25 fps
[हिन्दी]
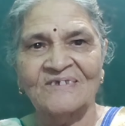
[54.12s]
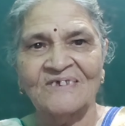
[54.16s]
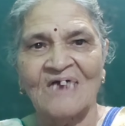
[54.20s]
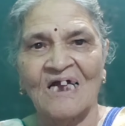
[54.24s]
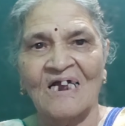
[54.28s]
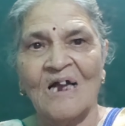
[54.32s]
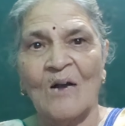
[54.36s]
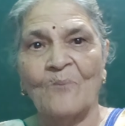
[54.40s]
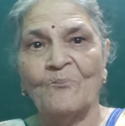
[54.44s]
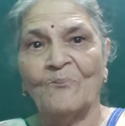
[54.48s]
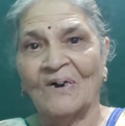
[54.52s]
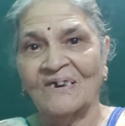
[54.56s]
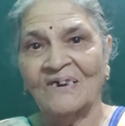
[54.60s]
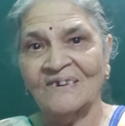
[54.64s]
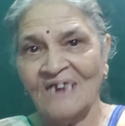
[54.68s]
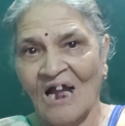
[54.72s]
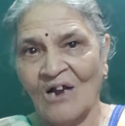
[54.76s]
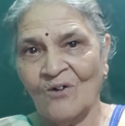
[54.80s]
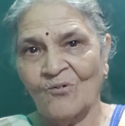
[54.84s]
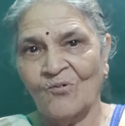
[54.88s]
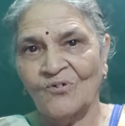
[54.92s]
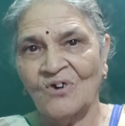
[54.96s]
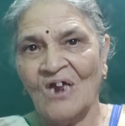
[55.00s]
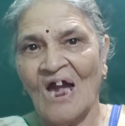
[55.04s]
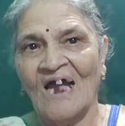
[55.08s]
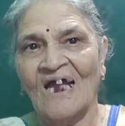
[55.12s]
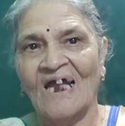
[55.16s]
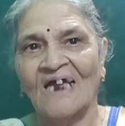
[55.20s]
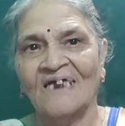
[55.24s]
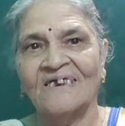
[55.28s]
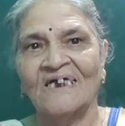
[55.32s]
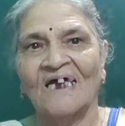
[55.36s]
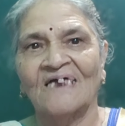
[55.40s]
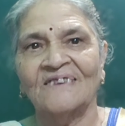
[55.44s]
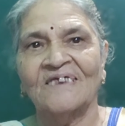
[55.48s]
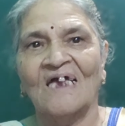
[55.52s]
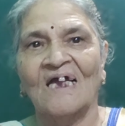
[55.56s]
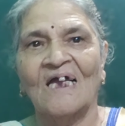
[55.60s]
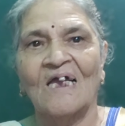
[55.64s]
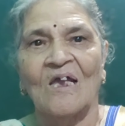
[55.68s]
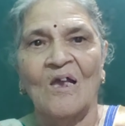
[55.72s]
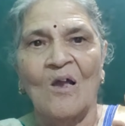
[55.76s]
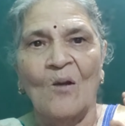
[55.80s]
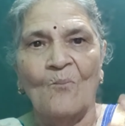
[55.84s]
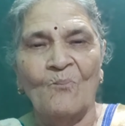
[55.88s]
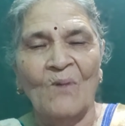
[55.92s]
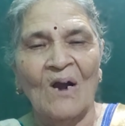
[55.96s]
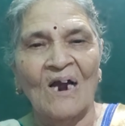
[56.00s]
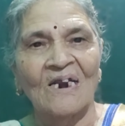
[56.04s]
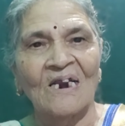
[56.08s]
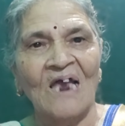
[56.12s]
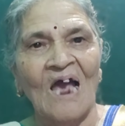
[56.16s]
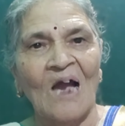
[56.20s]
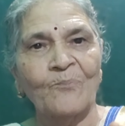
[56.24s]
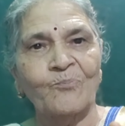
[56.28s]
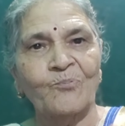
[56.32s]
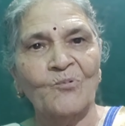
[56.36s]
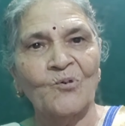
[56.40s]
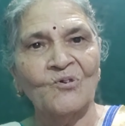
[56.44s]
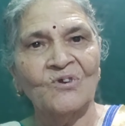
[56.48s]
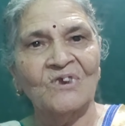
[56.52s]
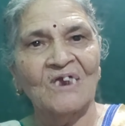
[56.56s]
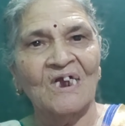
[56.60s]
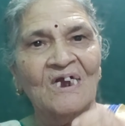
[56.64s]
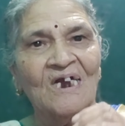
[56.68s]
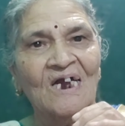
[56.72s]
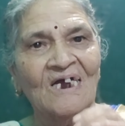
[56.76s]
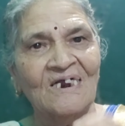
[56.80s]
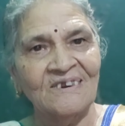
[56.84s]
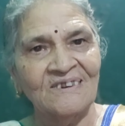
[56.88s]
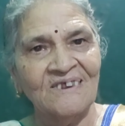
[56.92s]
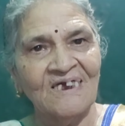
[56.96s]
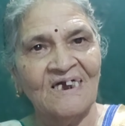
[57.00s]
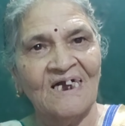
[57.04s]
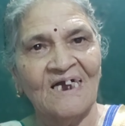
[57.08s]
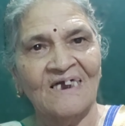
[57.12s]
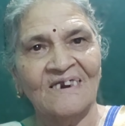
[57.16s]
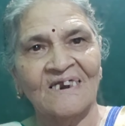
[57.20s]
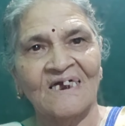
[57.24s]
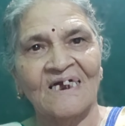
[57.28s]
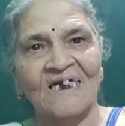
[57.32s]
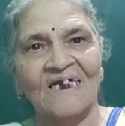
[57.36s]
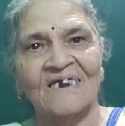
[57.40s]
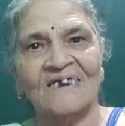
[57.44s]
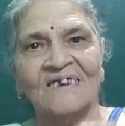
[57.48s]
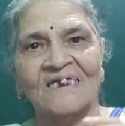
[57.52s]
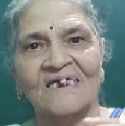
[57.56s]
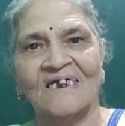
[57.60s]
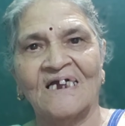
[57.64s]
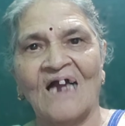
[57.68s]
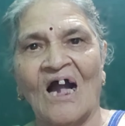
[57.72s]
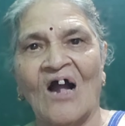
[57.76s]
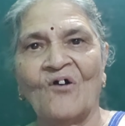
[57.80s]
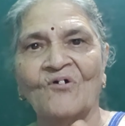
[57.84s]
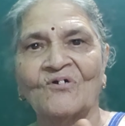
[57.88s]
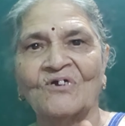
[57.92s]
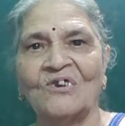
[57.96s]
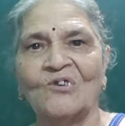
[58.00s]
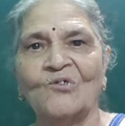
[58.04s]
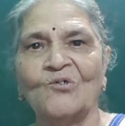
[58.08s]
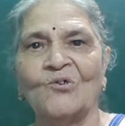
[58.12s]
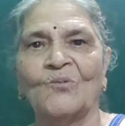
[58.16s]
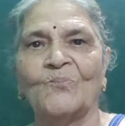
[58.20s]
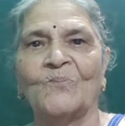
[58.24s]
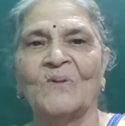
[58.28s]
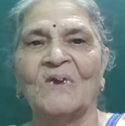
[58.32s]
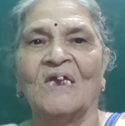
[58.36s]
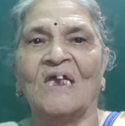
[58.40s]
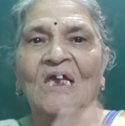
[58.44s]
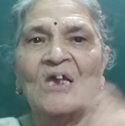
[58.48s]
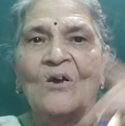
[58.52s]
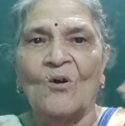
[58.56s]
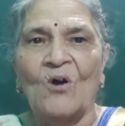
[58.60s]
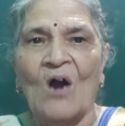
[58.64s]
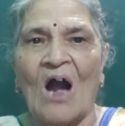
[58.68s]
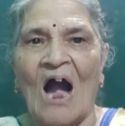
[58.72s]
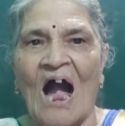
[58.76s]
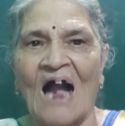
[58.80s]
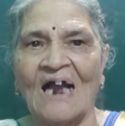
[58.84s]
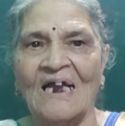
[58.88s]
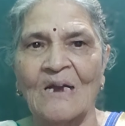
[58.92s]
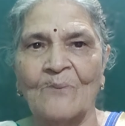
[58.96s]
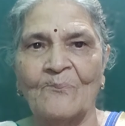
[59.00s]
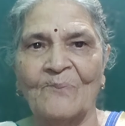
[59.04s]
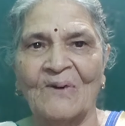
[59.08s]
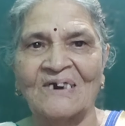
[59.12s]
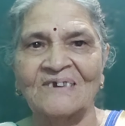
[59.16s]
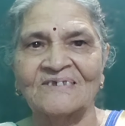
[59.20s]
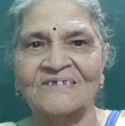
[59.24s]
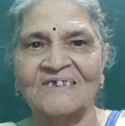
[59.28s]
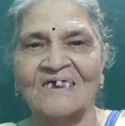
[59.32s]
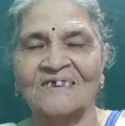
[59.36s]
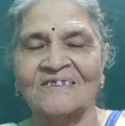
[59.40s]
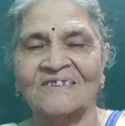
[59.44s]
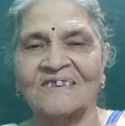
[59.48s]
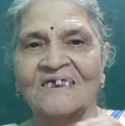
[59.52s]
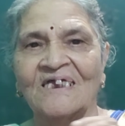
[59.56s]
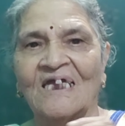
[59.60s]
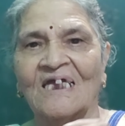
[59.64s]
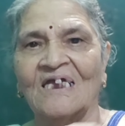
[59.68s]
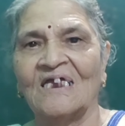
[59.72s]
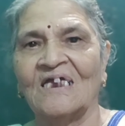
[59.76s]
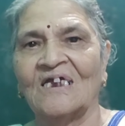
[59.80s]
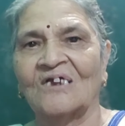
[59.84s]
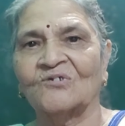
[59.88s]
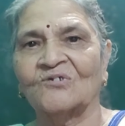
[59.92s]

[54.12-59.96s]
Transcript: भाषा का मजाक उड़ाया जाता है मगर आपको ये कर दिखाना है कि गाँव के लोग भी आगे बढ़ सकते हैं